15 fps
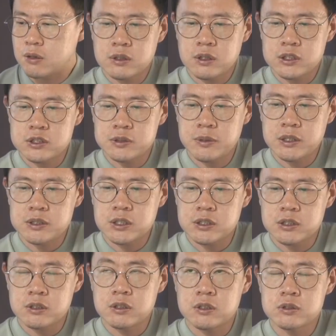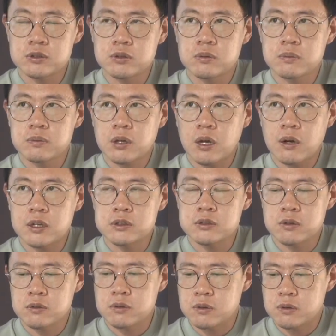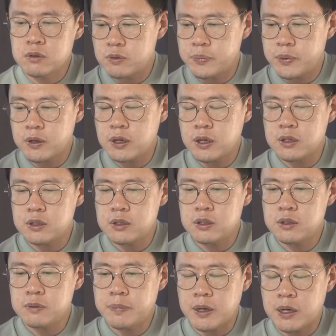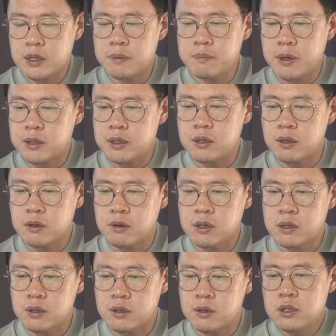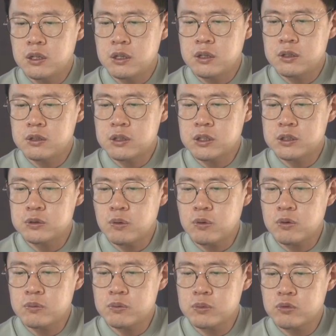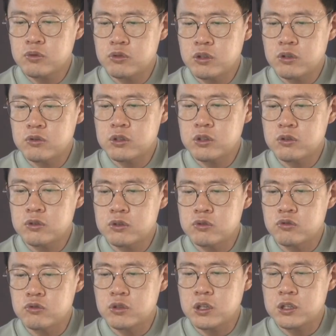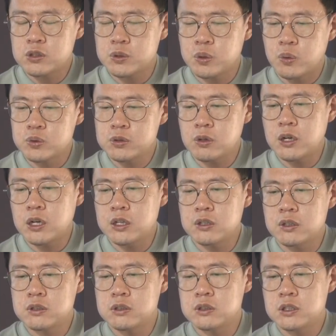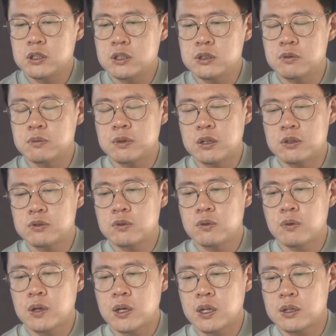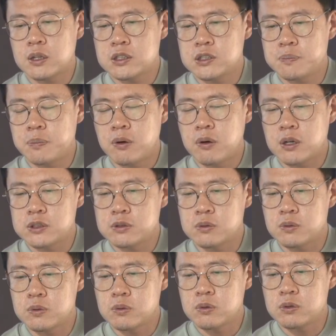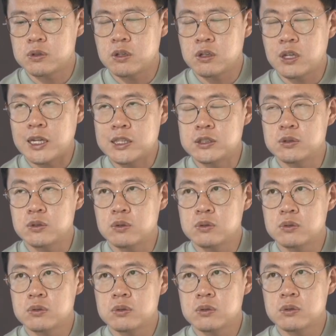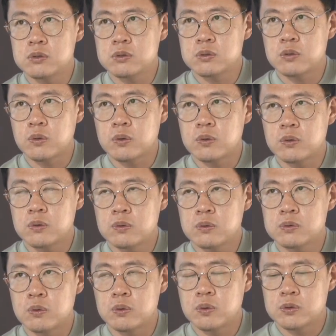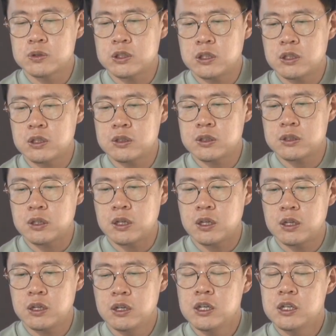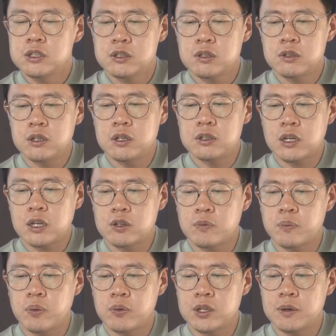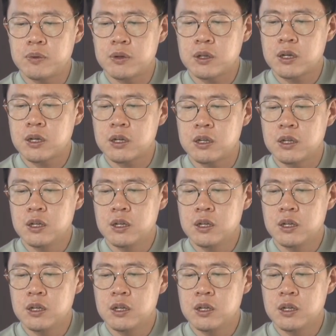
하지만 이제 그거를 좀 객관적으로 평가를 받긴 받아야 될 것 같아요. 어, 이게 조금 두려운 이유는 누군가를 조정하려는 일이 좀 될 수도 있겠다 싶어가지고 또 그러한 안 좋은 종교 노동자들의 선례를 계속 보다 보니까